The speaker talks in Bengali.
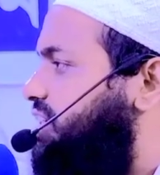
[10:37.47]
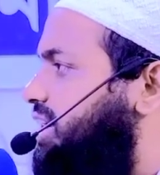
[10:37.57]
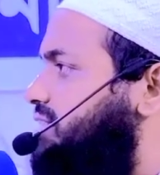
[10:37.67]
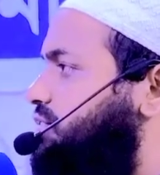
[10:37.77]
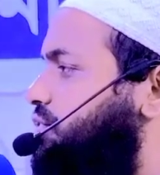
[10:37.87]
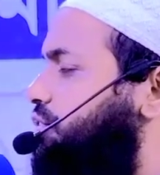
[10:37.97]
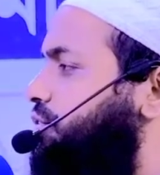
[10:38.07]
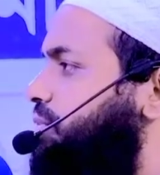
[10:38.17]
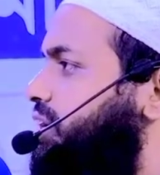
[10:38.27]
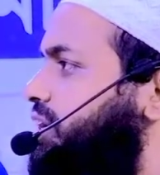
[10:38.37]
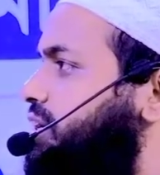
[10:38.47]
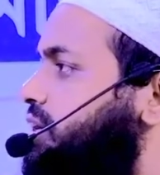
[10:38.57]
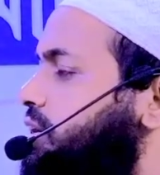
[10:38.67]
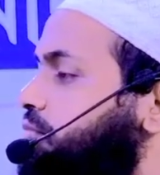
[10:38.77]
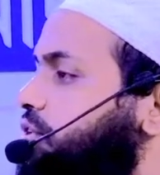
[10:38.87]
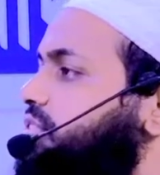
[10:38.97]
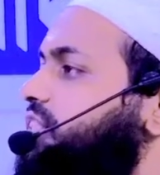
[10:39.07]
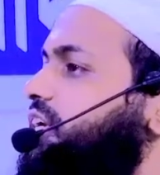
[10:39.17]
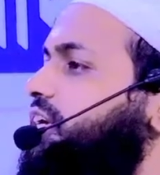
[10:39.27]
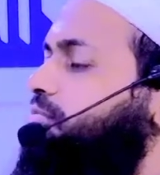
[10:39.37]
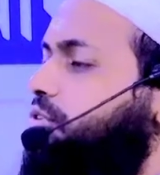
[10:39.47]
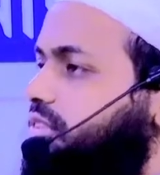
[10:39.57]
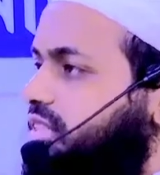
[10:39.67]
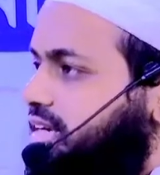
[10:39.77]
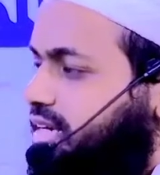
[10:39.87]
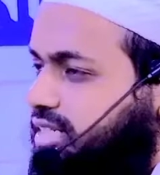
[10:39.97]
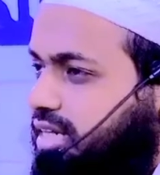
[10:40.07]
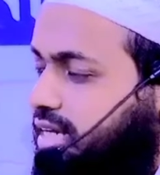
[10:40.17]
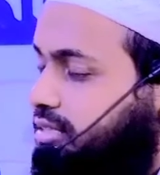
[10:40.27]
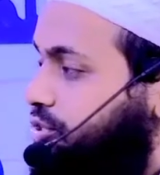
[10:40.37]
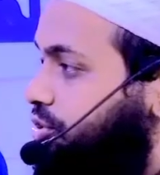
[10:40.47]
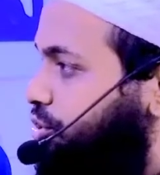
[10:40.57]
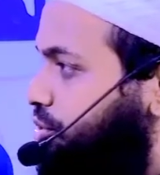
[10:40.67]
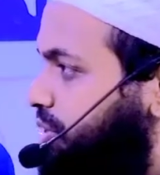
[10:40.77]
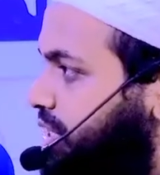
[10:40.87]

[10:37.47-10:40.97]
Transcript: সাহায্য করবে প্রত্যেকে প্রত্যেককে সাহায্য করবে